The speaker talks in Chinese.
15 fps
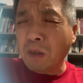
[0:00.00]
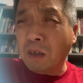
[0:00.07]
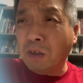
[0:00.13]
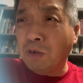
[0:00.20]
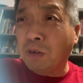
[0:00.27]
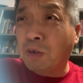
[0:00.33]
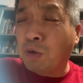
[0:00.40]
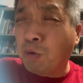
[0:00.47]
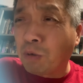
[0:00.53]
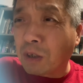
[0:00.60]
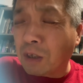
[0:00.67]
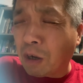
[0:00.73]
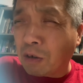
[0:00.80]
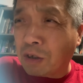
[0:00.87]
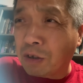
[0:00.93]
就冲着
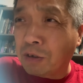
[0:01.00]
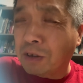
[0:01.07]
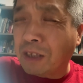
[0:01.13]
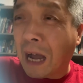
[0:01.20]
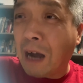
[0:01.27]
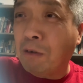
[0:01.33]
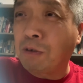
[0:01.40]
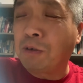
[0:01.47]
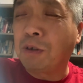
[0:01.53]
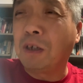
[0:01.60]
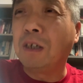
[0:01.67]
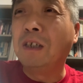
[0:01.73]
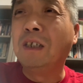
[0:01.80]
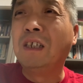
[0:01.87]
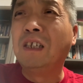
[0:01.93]
老师就打过去
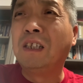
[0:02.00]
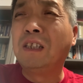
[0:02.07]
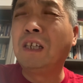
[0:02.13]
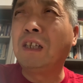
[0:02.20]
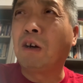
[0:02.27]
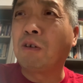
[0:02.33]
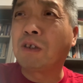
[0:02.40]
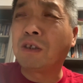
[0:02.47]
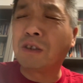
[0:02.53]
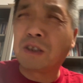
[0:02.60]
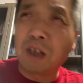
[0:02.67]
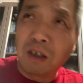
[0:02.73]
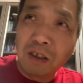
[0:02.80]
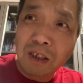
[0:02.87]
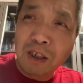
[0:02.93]
了。那老师
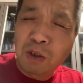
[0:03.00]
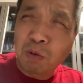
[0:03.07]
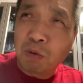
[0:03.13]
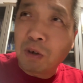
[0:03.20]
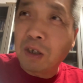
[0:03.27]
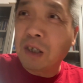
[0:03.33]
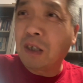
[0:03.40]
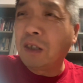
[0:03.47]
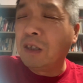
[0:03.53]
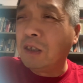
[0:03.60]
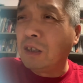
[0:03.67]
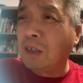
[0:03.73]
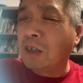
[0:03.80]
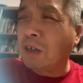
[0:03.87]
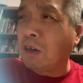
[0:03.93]
噌一躲，
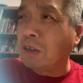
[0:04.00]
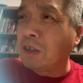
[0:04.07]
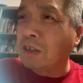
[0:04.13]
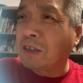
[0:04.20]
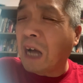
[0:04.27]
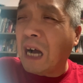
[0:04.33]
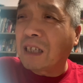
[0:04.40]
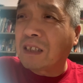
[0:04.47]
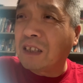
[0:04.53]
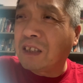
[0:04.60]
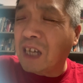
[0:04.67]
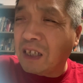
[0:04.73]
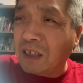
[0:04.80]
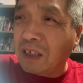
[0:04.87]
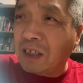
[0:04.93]
好像打在
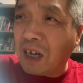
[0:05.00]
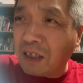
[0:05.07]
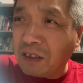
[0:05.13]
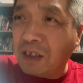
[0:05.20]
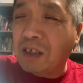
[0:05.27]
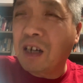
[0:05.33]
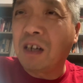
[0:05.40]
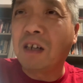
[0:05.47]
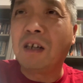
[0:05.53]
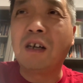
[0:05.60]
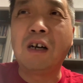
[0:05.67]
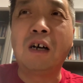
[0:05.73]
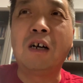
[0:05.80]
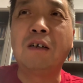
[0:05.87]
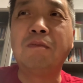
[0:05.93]
电线杆子上了
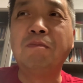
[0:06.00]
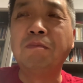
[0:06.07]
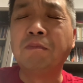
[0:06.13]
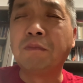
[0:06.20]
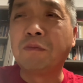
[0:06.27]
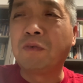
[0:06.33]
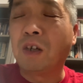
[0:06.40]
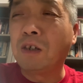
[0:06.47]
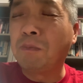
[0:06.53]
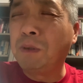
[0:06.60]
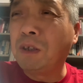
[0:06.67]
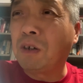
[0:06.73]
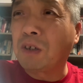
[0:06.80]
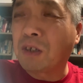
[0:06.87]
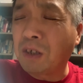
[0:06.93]
啊，反正比
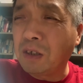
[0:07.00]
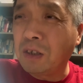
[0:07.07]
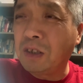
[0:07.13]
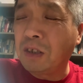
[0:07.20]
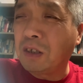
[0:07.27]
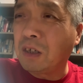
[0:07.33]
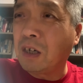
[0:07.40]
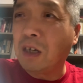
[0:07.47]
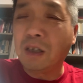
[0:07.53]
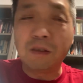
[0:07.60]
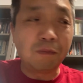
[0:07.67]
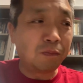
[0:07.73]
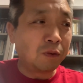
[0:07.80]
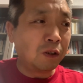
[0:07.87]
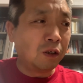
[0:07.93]
较生性啊。
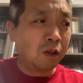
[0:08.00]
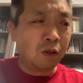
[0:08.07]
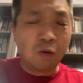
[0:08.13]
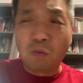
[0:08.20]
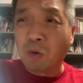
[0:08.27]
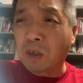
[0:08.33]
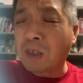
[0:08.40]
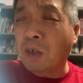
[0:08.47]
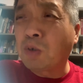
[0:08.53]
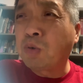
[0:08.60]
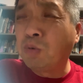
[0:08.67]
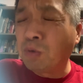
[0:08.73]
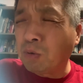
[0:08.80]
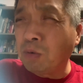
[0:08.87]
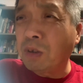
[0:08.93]
我上
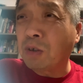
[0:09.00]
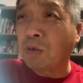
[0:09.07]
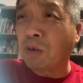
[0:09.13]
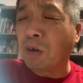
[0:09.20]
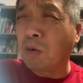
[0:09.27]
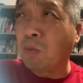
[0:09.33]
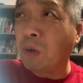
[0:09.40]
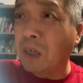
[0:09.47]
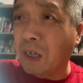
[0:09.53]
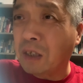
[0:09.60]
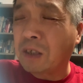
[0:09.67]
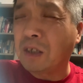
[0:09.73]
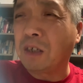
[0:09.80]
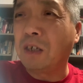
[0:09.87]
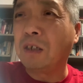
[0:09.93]
初中的时候，我也
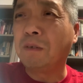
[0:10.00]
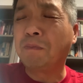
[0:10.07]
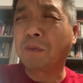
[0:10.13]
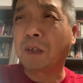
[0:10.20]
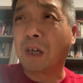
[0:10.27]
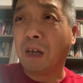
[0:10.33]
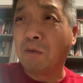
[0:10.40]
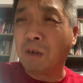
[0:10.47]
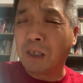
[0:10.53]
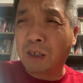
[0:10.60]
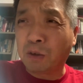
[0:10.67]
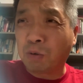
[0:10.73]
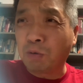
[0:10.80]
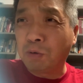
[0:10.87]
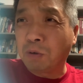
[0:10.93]
是给我一个
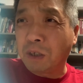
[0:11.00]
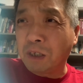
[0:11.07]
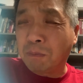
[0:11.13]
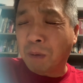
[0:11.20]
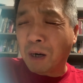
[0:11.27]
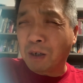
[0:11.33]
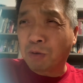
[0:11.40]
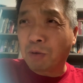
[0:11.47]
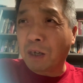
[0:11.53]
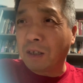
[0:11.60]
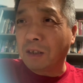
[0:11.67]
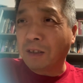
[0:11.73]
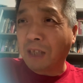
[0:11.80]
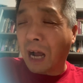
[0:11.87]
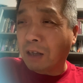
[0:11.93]
同学一板
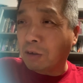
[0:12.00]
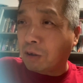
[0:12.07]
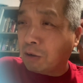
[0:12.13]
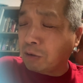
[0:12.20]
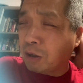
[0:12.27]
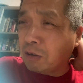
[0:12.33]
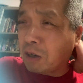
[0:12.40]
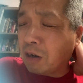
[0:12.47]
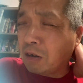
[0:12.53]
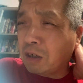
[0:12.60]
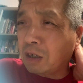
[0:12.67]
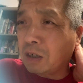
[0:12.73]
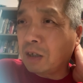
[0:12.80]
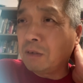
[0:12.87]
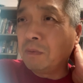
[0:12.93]
砖打到后脑勺
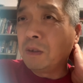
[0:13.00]
上了，